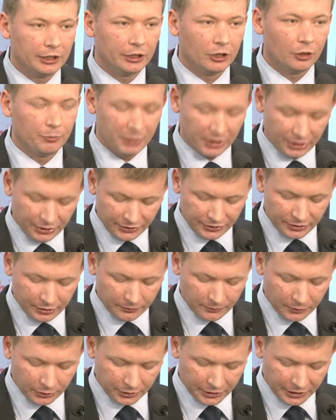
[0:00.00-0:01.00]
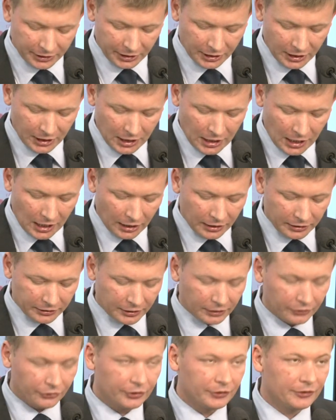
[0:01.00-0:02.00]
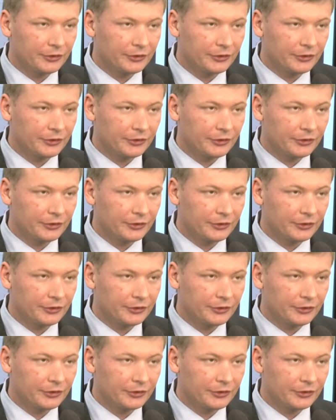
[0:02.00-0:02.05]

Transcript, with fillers: opieki zdrowotnej, ale także,